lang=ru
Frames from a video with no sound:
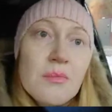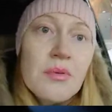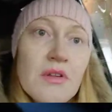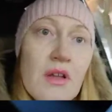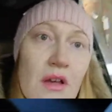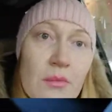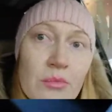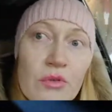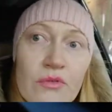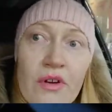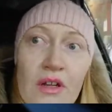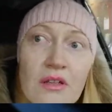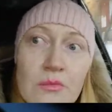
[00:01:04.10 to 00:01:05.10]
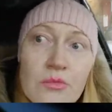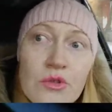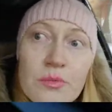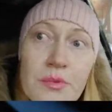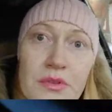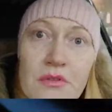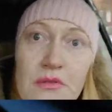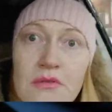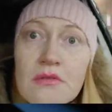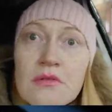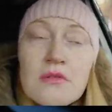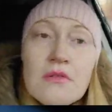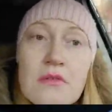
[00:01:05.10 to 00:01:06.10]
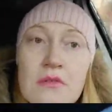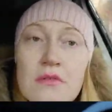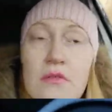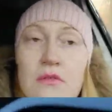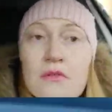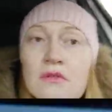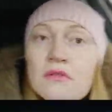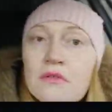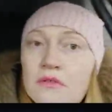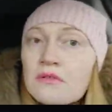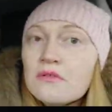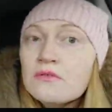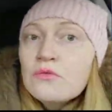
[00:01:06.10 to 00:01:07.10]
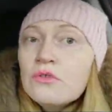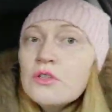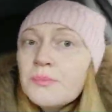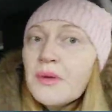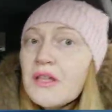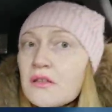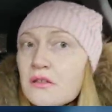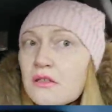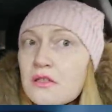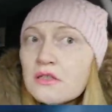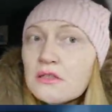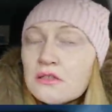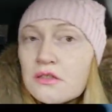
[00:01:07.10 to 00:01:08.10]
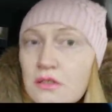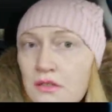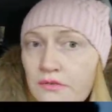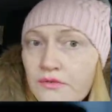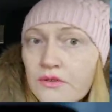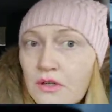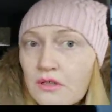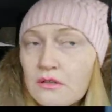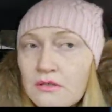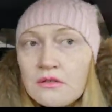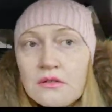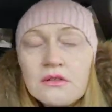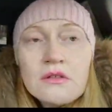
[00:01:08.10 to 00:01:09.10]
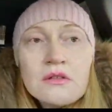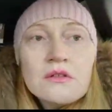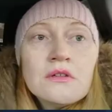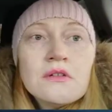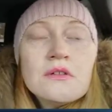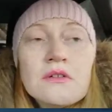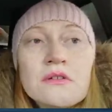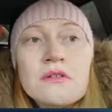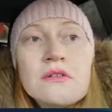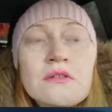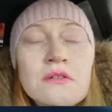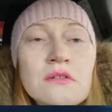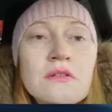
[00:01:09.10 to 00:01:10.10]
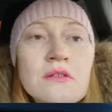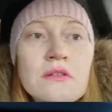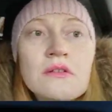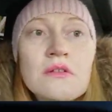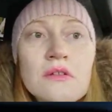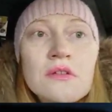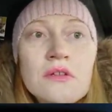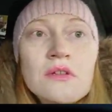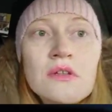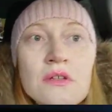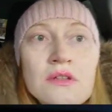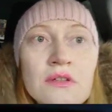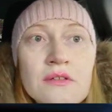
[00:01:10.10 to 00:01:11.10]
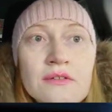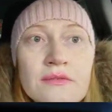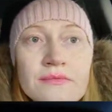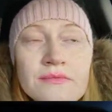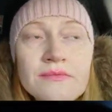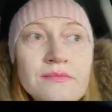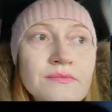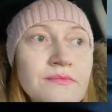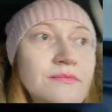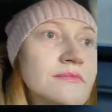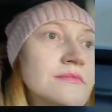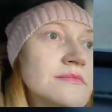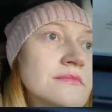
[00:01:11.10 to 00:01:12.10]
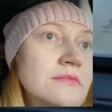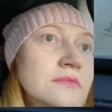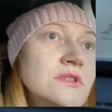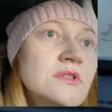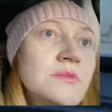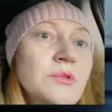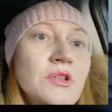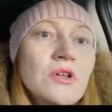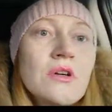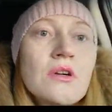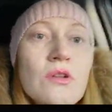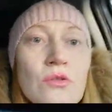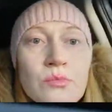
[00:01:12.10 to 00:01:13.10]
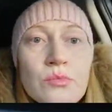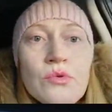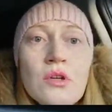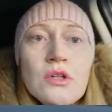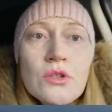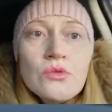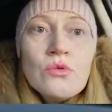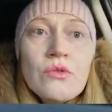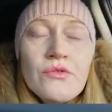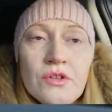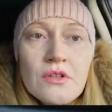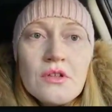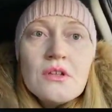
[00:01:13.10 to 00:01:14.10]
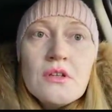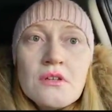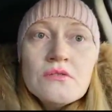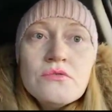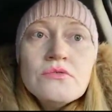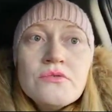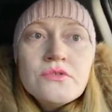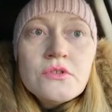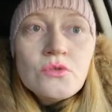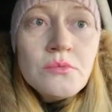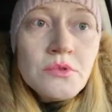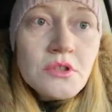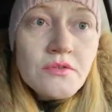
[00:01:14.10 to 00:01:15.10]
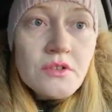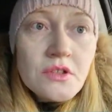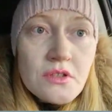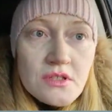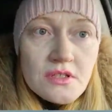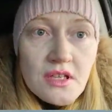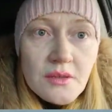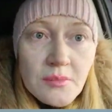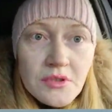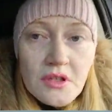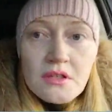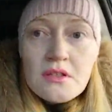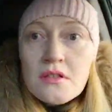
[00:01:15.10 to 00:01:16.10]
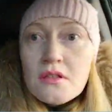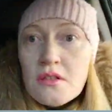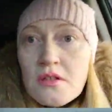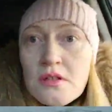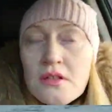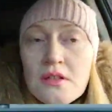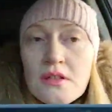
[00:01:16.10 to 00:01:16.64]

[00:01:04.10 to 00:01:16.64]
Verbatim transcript: была буквально, может быть... Да, нет, давненько уже, давненько. Ну, лет пять-то назад открыта точно, ведь, да? Точно, точно открыта. А давно открыта уже. Этот микрорайон более новенький. Тут и домики, видите, сами, да, такие